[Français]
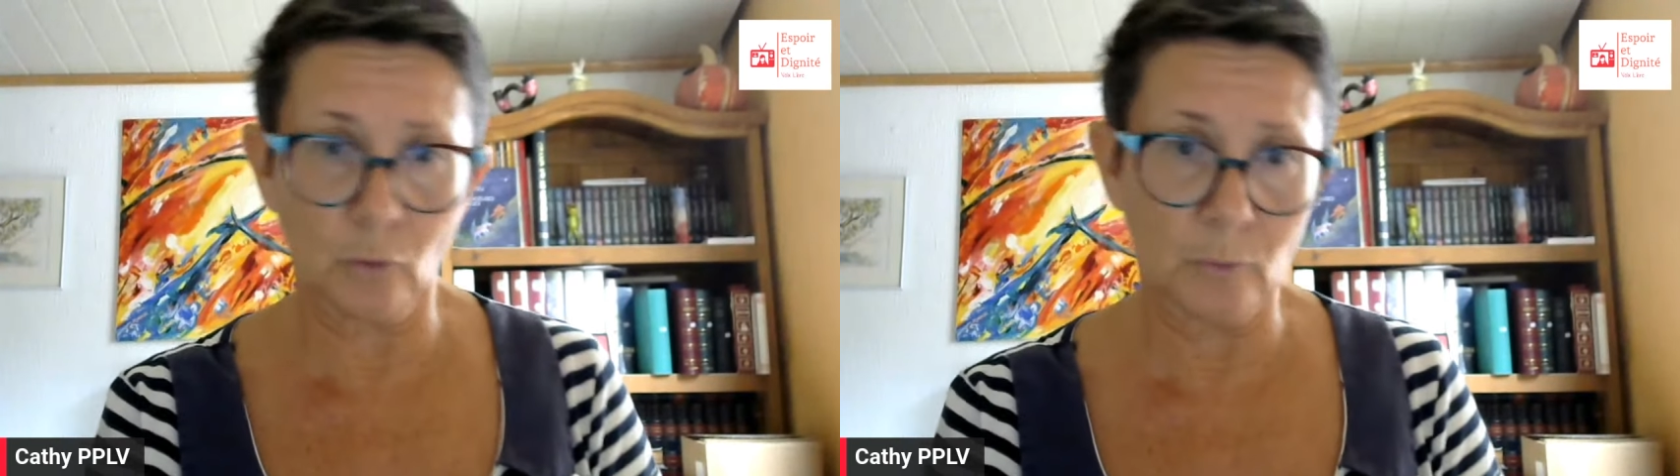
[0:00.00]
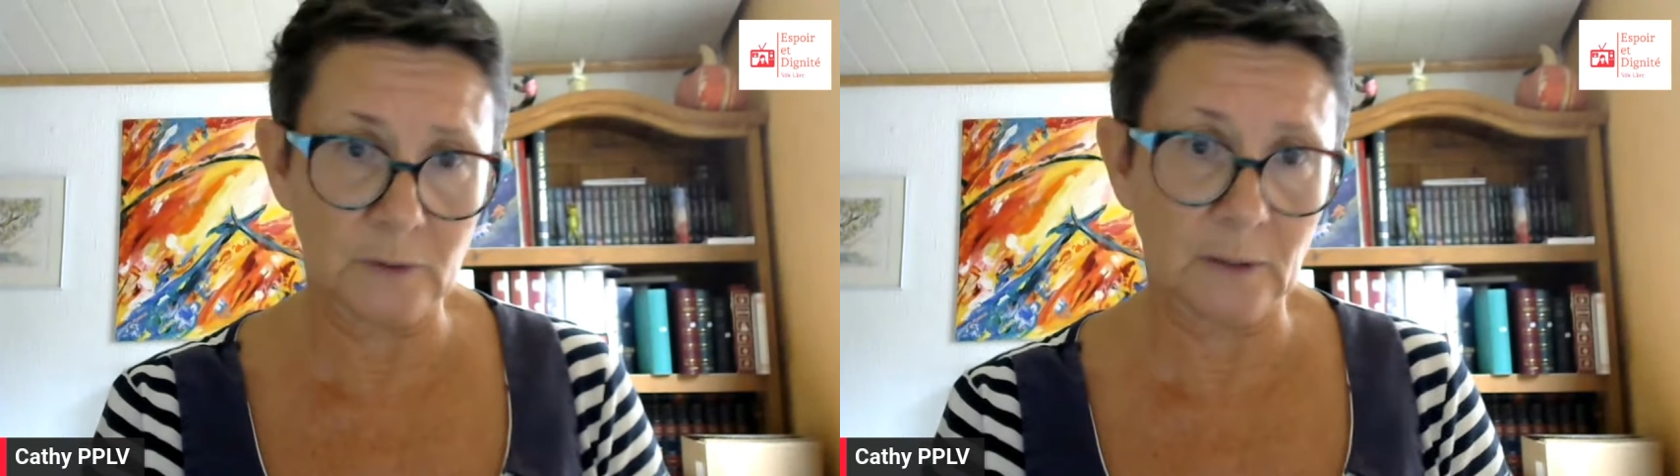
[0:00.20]

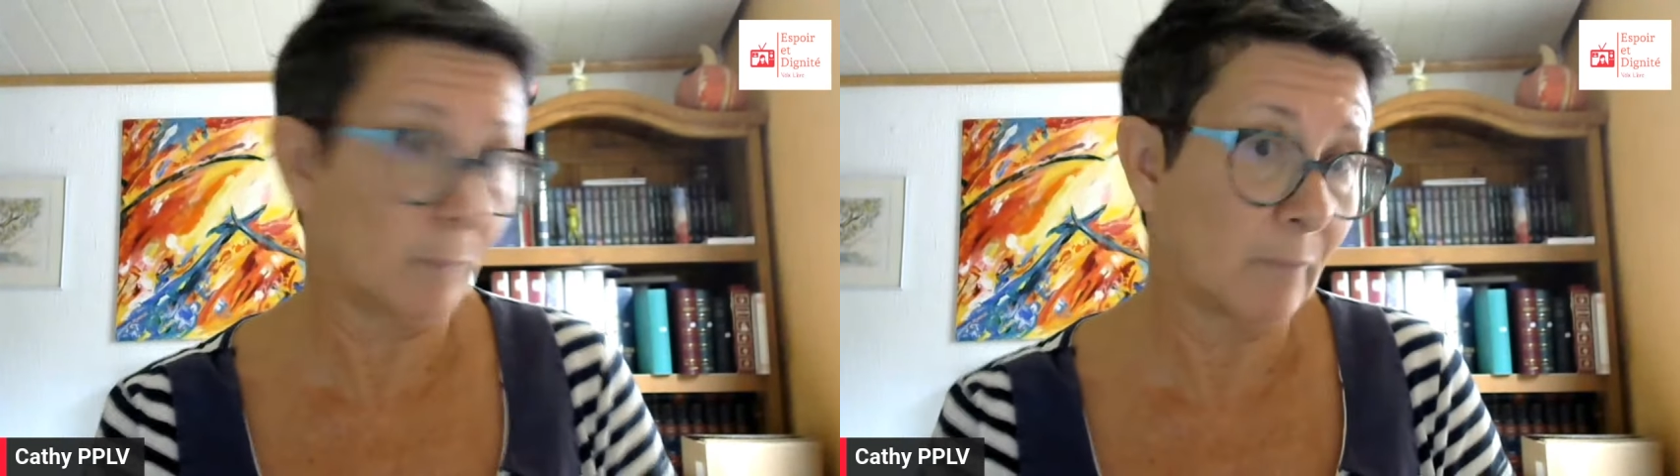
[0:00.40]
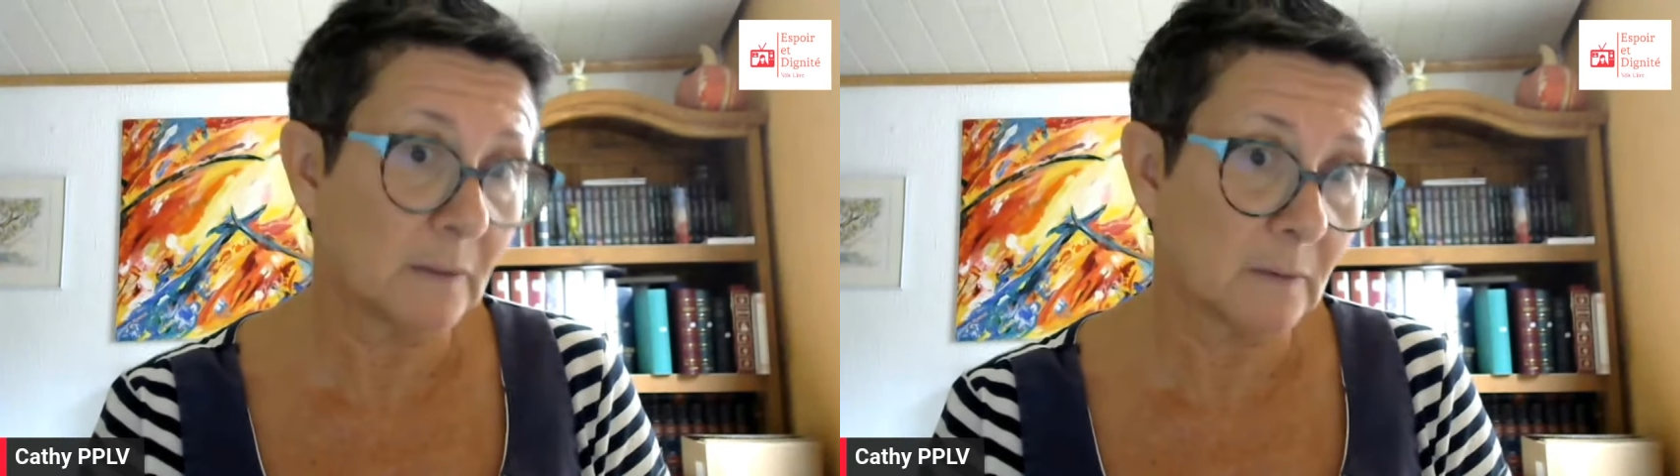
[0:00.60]
comment
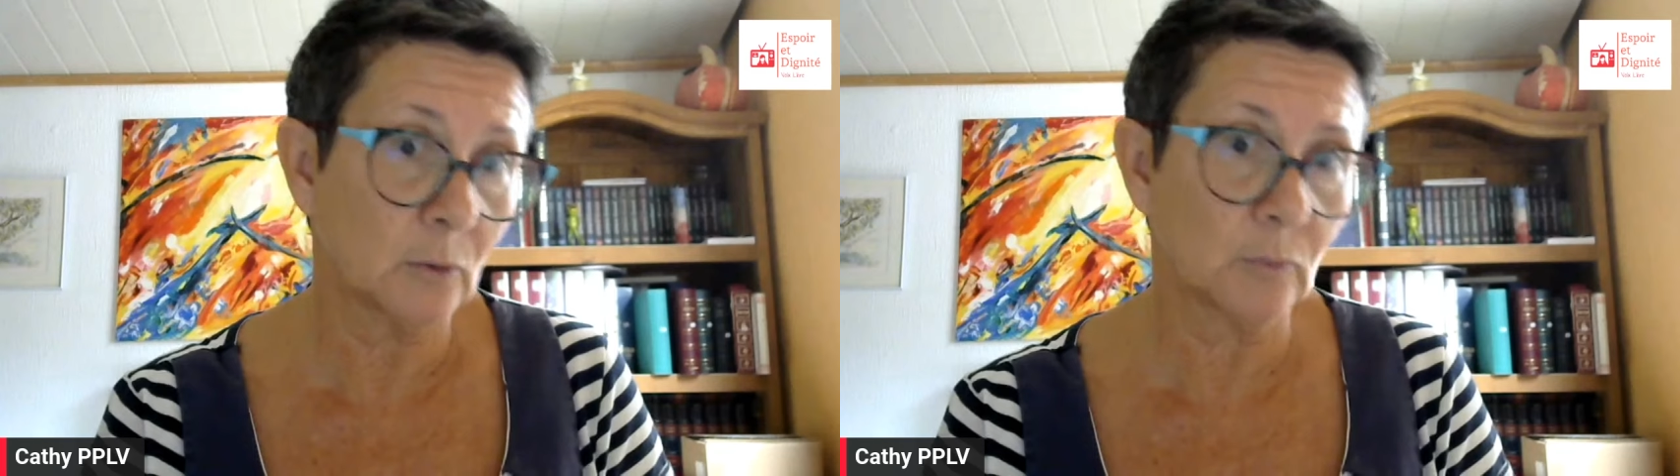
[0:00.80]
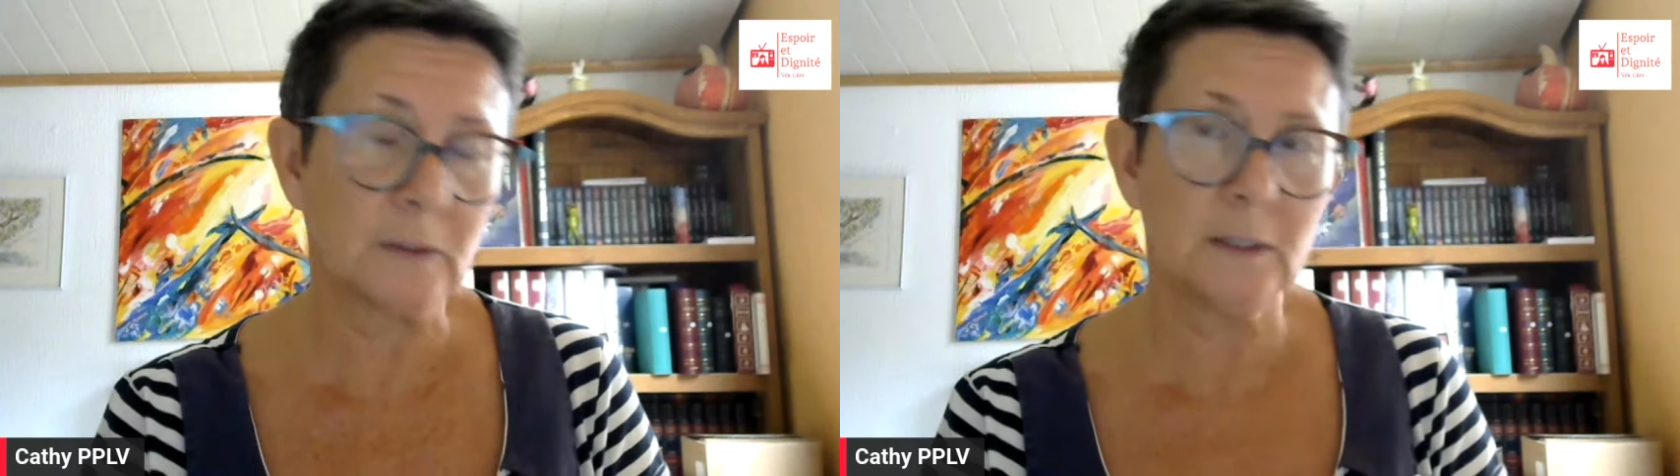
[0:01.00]
dire,
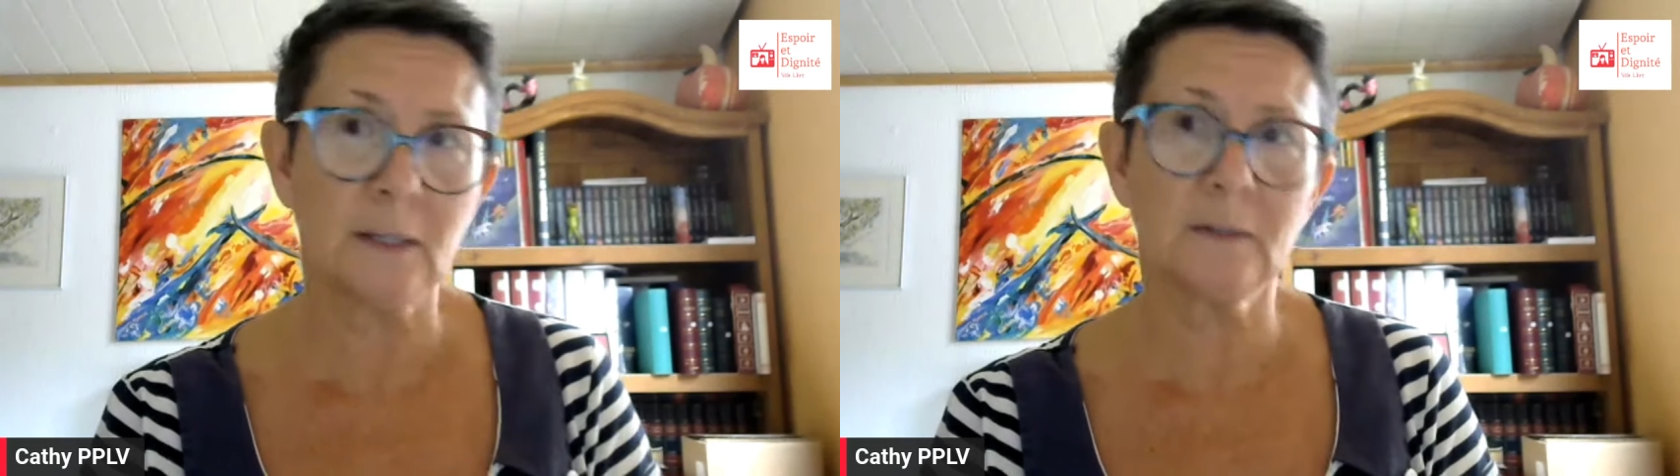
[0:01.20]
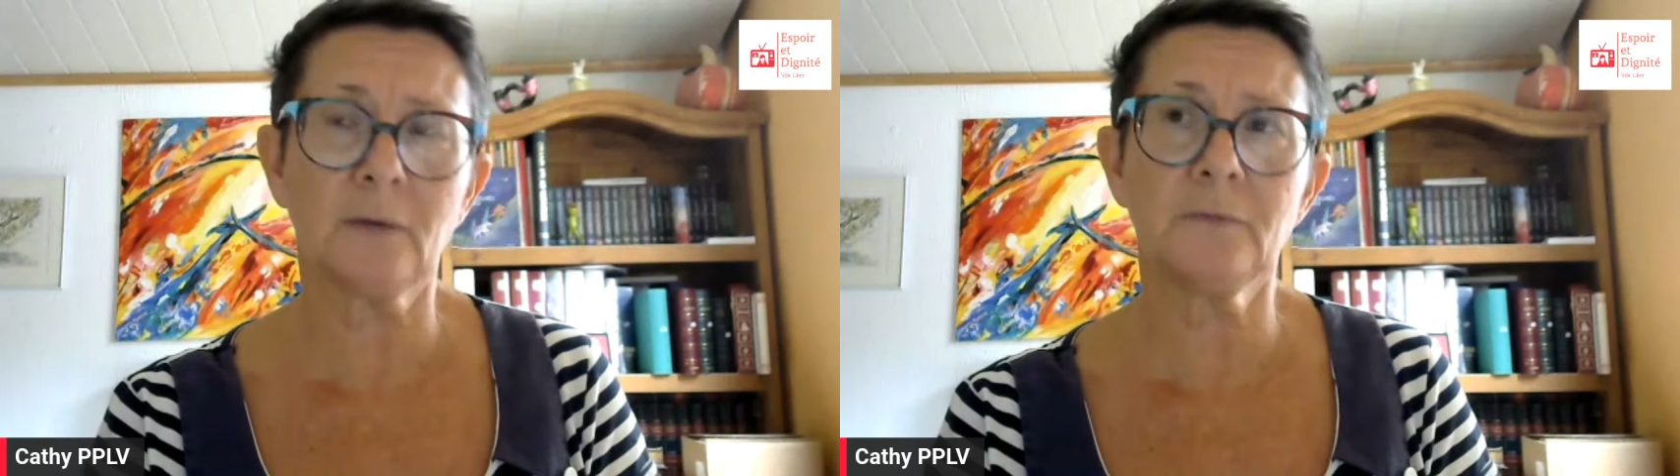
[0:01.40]
masquée
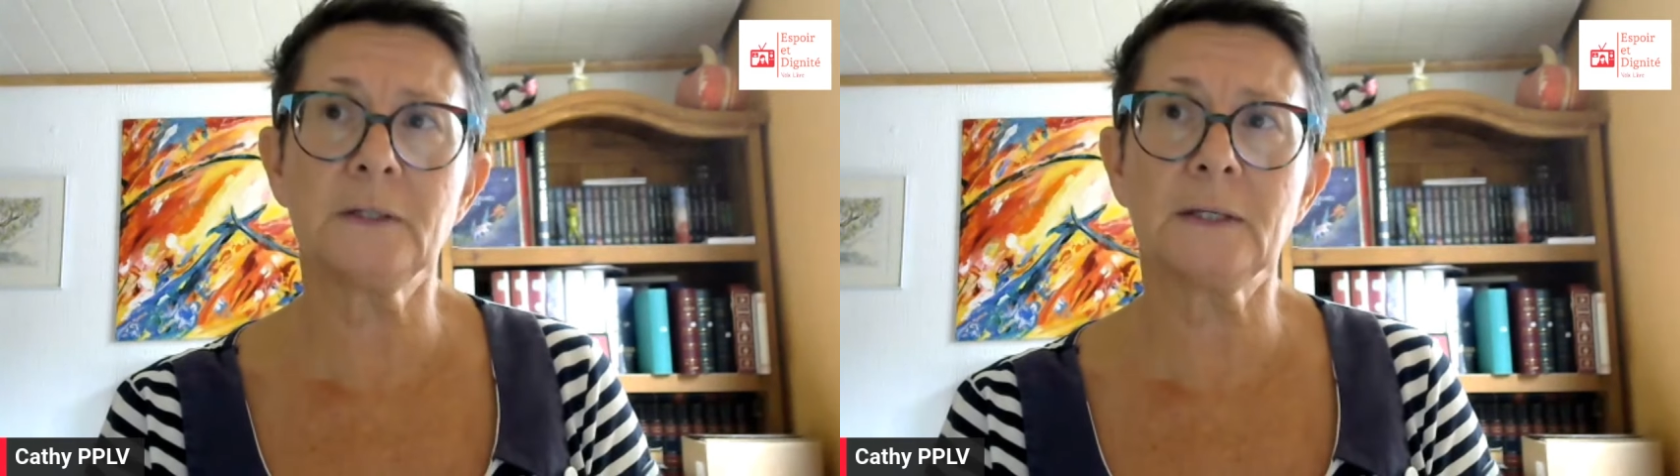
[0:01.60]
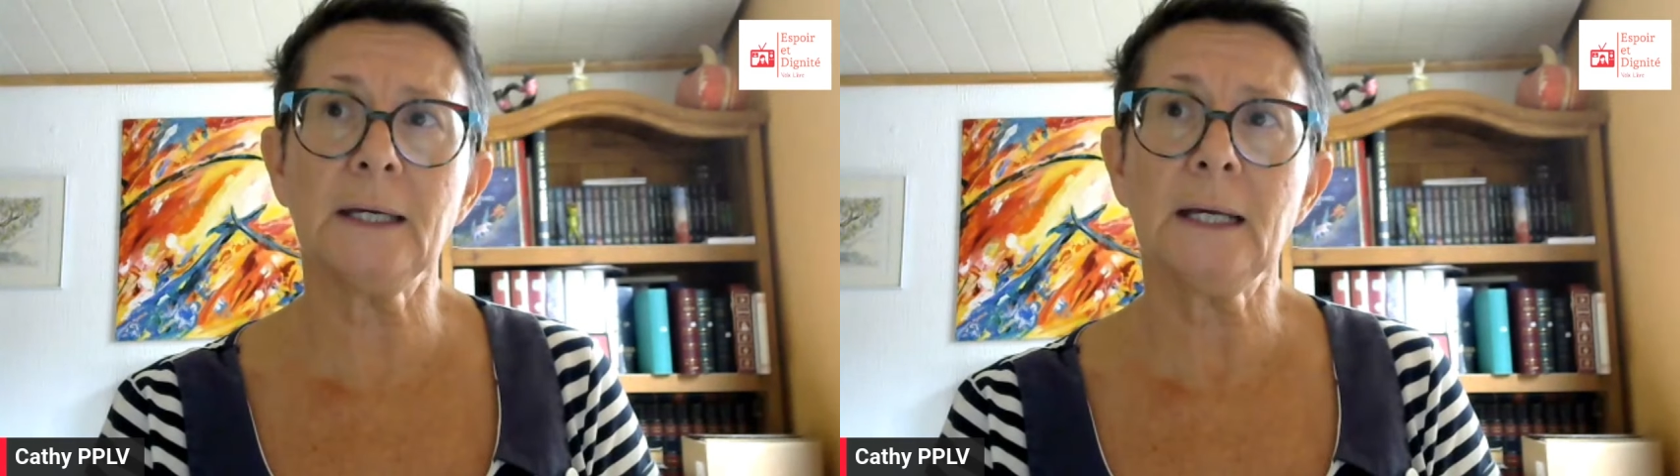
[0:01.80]
aussi, hein,
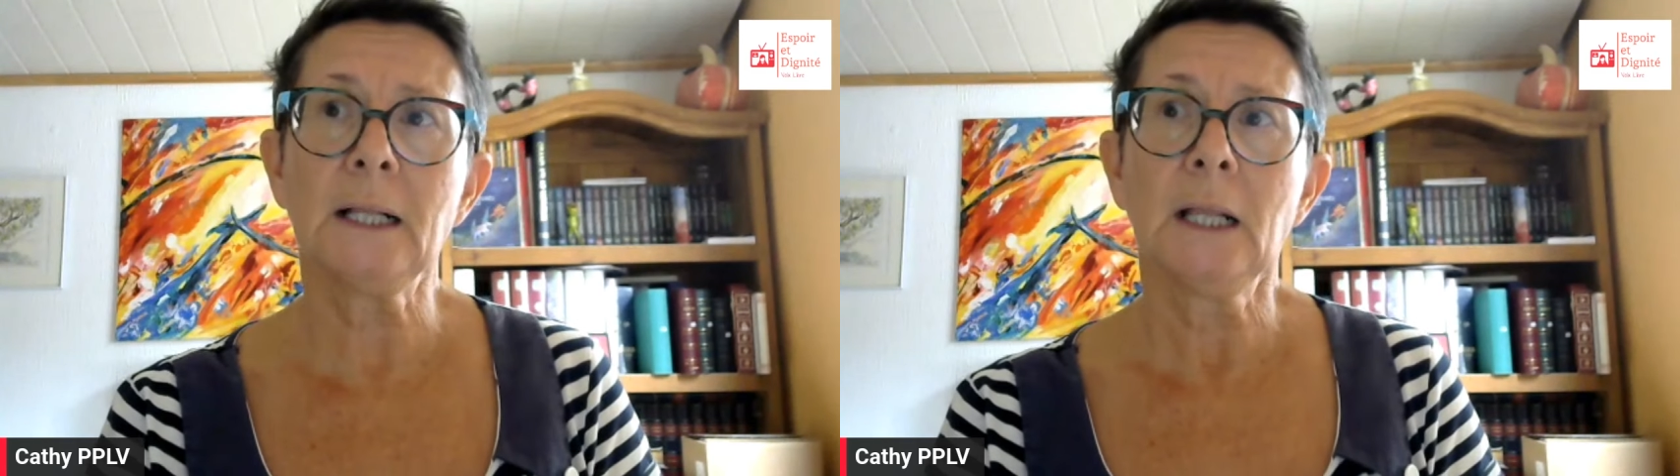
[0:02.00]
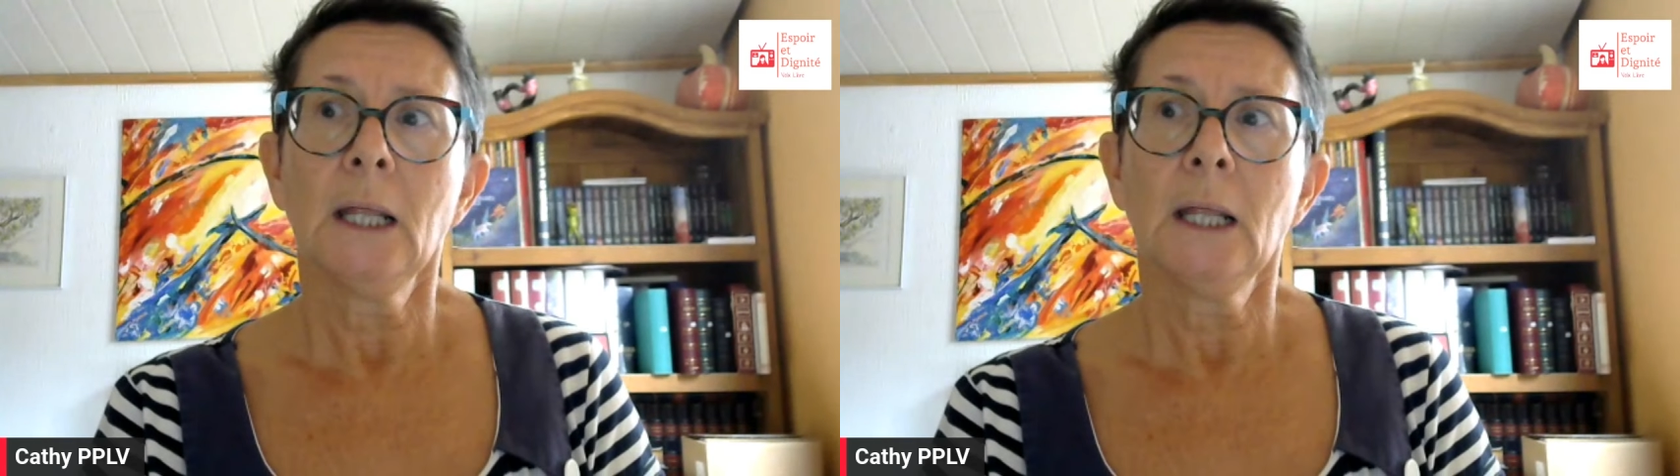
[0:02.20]
trafiquée.